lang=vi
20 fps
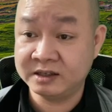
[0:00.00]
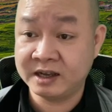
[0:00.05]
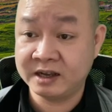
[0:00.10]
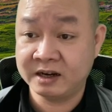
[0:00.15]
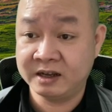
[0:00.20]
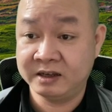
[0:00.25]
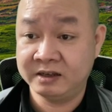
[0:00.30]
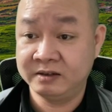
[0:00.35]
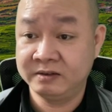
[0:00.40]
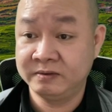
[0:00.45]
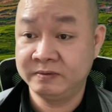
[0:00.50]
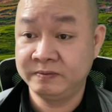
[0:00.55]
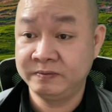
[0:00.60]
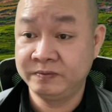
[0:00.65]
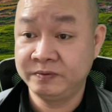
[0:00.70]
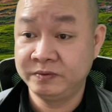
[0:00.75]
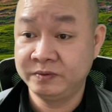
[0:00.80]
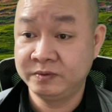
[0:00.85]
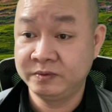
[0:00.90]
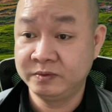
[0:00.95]
rằng là
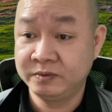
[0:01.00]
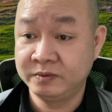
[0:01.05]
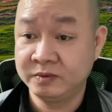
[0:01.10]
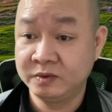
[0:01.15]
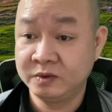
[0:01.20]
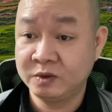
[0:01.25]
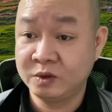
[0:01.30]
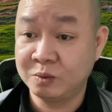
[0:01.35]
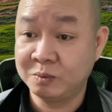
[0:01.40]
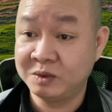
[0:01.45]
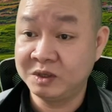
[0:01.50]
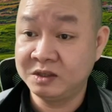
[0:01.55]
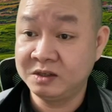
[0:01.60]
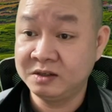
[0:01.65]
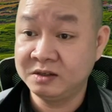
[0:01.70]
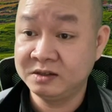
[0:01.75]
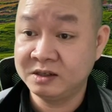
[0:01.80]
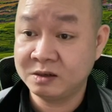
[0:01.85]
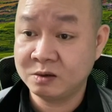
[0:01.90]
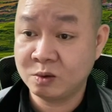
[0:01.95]
Tổng Bí
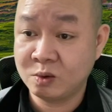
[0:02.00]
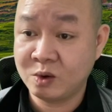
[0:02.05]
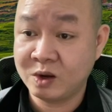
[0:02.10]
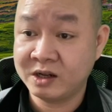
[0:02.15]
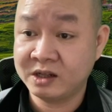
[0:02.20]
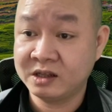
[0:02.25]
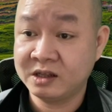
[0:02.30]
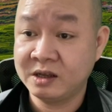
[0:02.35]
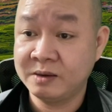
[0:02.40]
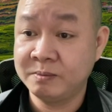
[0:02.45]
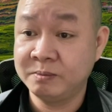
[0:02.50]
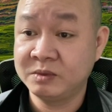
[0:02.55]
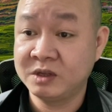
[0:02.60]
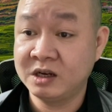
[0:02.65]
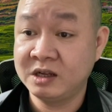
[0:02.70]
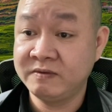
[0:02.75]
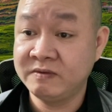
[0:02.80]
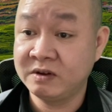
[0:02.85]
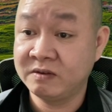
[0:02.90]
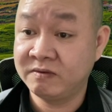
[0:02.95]
Thư rất quan tâm
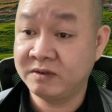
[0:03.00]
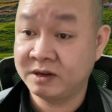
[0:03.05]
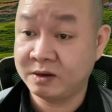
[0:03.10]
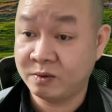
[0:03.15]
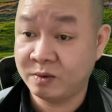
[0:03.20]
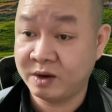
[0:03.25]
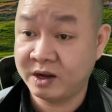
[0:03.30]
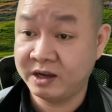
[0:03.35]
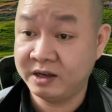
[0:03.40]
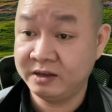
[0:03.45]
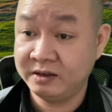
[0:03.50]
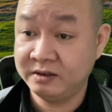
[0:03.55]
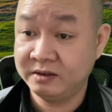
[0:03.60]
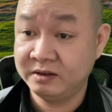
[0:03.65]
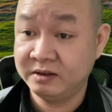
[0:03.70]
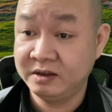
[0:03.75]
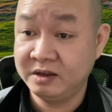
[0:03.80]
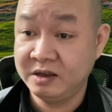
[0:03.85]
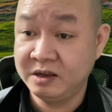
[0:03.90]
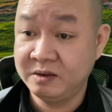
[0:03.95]
tới lĩnh vực văn hóa,
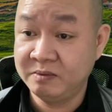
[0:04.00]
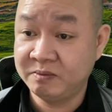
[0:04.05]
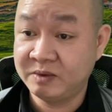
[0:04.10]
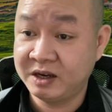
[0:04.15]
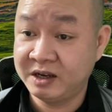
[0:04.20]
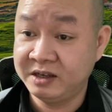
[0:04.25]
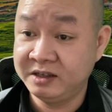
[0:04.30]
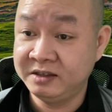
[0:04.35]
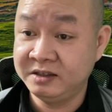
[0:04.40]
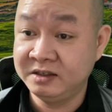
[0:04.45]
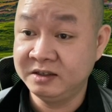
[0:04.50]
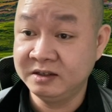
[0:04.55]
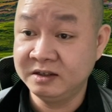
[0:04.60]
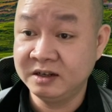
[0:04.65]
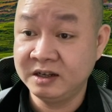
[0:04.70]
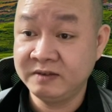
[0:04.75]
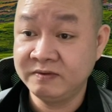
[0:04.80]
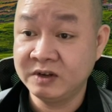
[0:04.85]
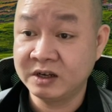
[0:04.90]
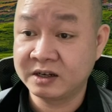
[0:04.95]
và hình như
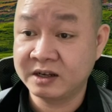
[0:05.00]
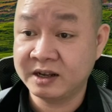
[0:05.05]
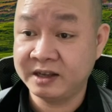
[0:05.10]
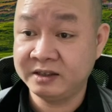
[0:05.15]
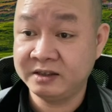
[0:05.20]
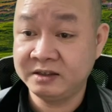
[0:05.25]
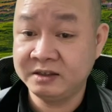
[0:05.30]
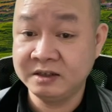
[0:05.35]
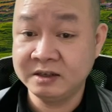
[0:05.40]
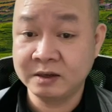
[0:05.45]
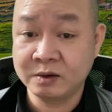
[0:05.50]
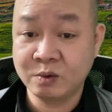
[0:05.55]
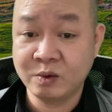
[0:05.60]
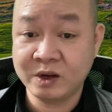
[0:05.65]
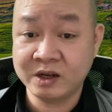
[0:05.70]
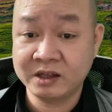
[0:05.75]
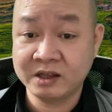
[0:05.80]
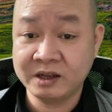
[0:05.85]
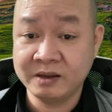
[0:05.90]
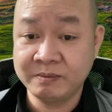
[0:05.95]
lĩnh vực này chưa được
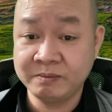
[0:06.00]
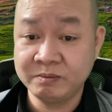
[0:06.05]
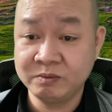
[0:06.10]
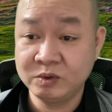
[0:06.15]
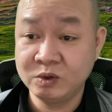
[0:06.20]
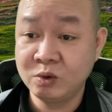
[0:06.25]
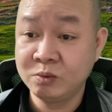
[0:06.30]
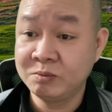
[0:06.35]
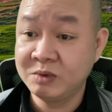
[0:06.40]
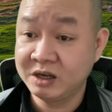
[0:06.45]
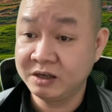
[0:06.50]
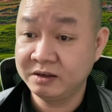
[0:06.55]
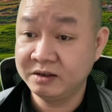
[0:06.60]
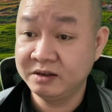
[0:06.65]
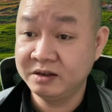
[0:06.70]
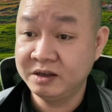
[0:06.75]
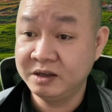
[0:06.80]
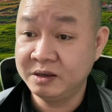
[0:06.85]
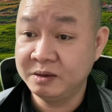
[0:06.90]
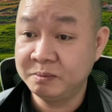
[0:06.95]
quan tâm đúng mức,
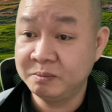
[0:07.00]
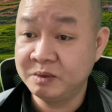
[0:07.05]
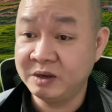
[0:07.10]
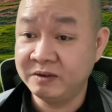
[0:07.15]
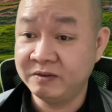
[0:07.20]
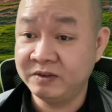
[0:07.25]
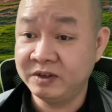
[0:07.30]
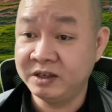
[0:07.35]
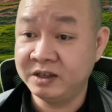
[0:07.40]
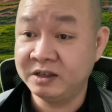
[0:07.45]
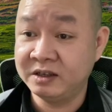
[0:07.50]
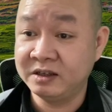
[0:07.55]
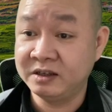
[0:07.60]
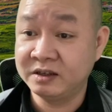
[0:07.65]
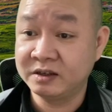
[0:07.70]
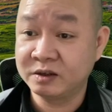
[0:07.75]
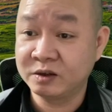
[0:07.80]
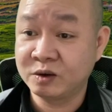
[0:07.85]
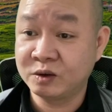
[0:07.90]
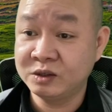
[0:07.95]
bởi vì
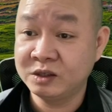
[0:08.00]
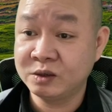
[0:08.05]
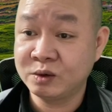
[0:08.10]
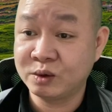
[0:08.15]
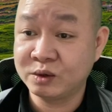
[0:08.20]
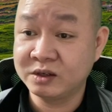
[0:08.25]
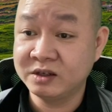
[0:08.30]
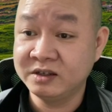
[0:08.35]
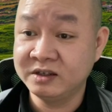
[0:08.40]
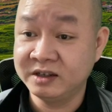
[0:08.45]
có những con